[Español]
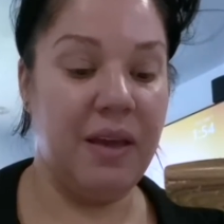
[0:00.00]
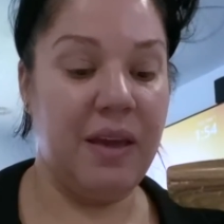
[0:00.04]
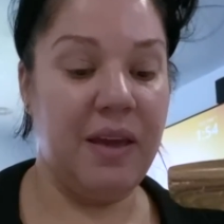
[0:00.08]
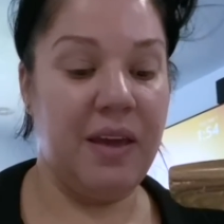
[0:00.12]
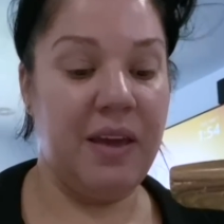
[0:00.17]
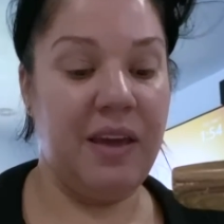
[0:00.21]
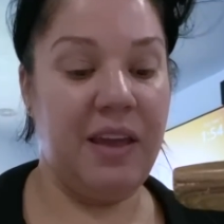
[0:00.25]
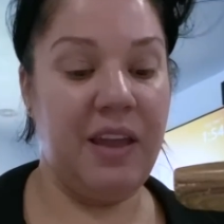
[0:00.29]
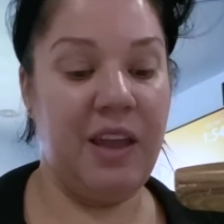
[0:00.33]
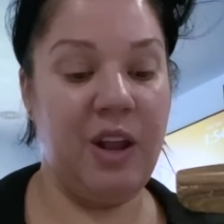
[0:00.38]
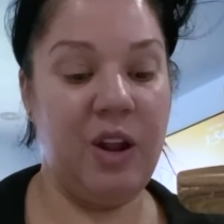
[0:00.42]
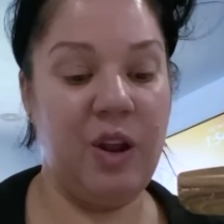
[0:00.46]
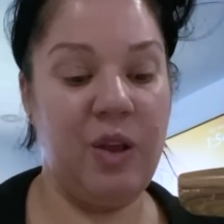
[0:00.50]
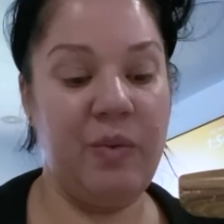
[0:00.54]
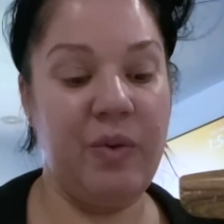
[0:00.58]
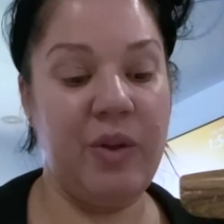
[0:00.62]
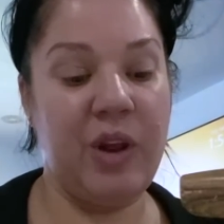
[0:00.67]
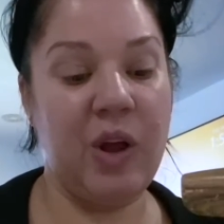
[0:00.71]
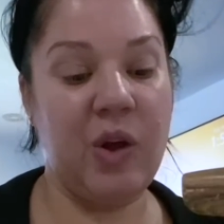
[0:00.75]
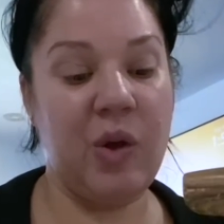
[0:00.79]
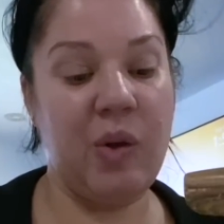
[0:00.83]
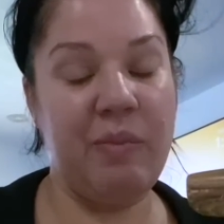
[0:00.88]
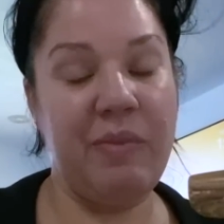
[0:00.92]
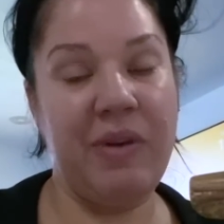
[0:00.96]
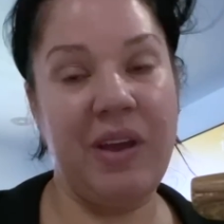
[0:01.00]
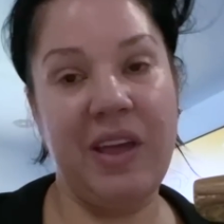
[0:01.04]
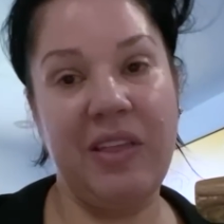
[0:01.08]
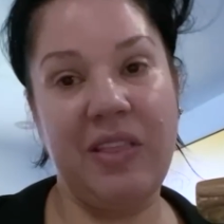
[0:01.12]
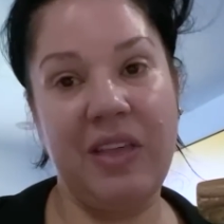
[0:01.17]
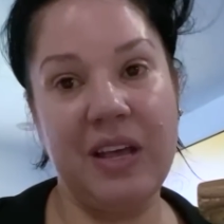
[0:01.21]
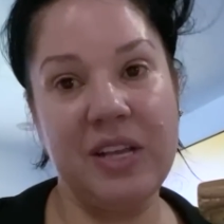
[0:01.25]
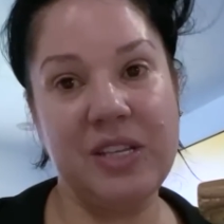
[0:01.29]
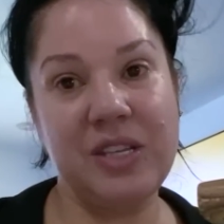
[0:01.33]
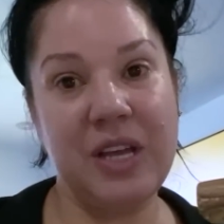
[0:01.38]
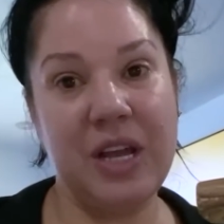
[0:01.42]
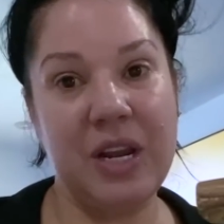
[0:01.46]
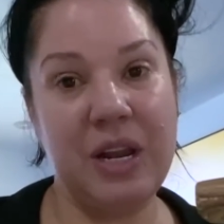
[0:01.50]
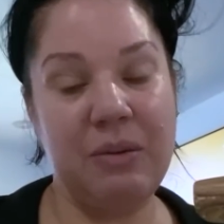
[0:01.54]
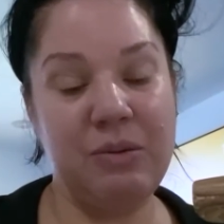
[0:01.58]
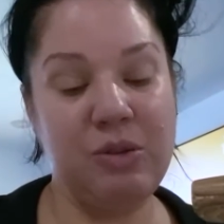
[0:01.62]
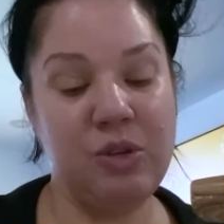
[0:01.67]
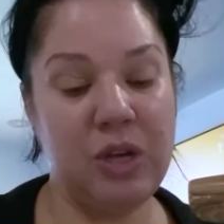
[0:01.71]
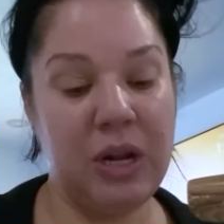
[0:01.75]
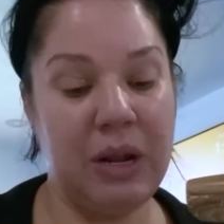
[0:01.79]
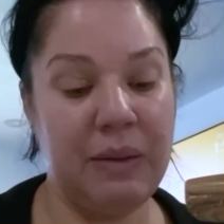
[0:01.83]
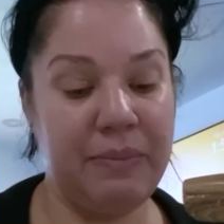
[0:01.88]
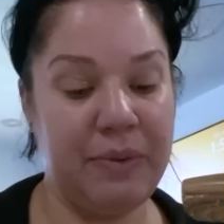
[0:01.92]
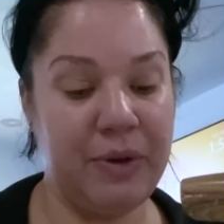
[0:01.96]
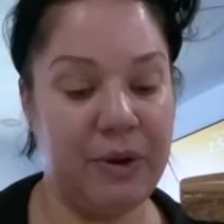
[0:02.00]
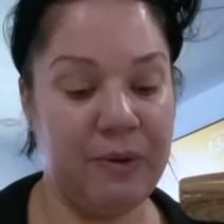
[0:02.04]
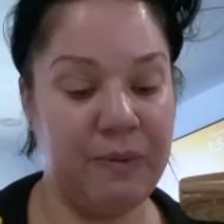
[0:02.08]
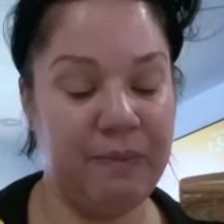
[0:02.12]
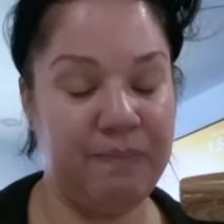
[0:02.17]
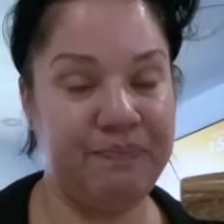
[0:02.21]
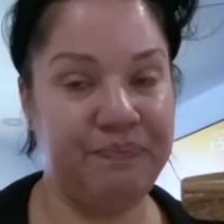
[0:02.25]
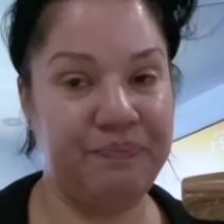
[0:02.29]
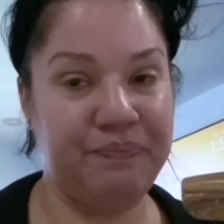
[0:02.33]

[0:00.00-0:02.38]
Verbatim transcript: Y le vine a comer de esa bichuela, pero